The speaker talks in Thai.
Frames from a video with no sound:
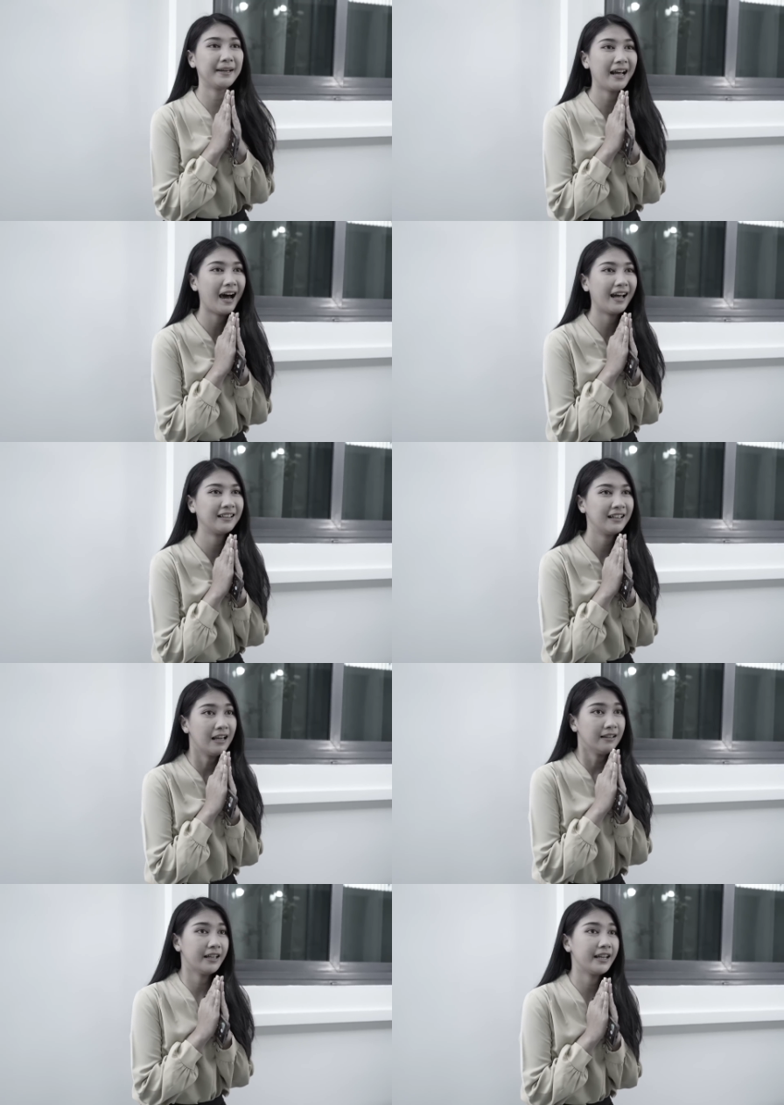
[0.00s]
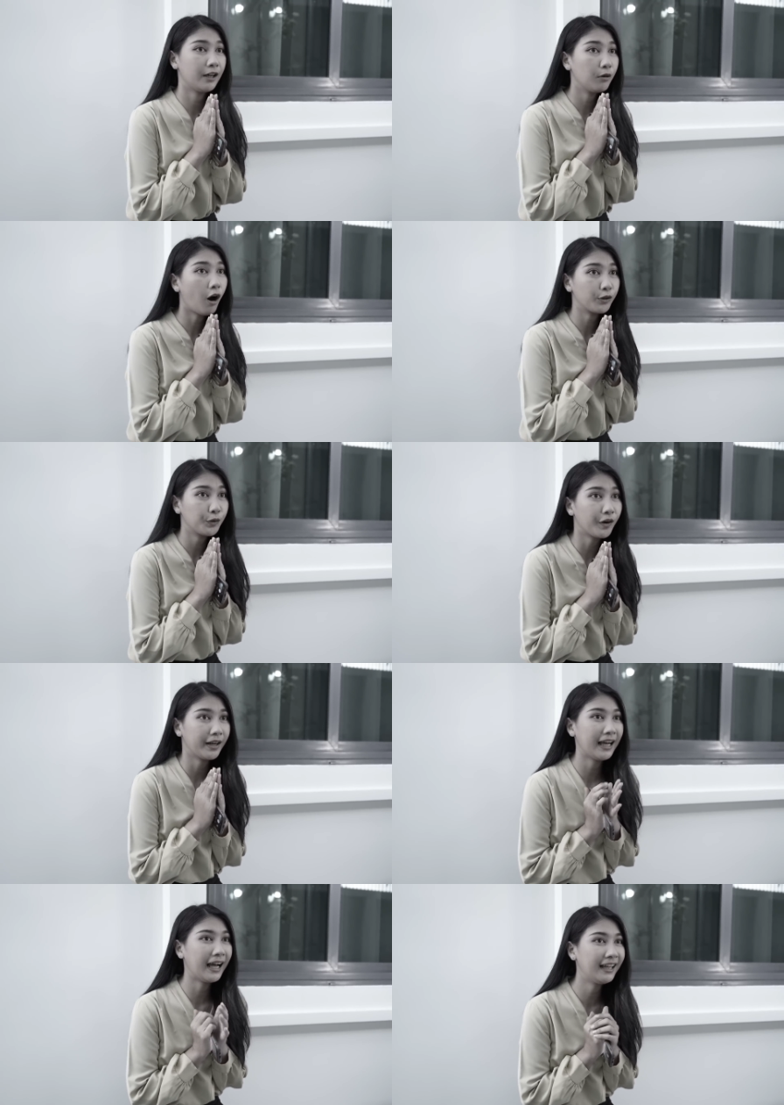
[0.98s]
นประธาน ถ้าอย่างนั้นหนูขอตัวก่อ
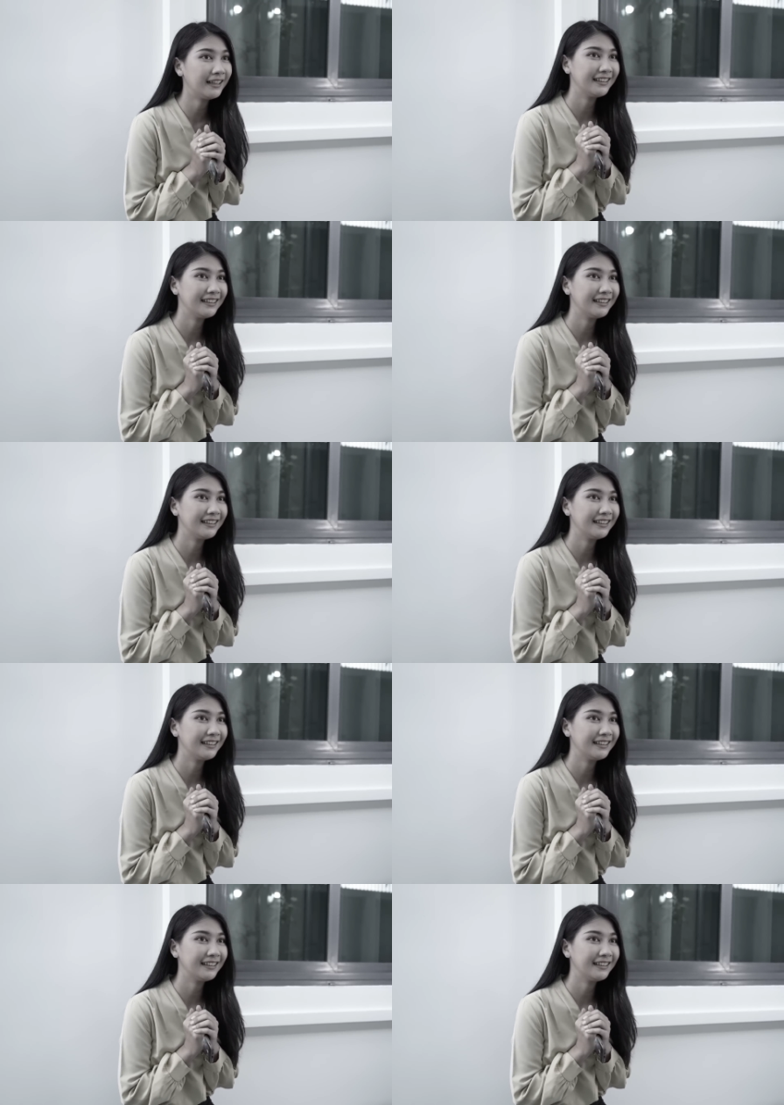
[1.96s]
นนะคะ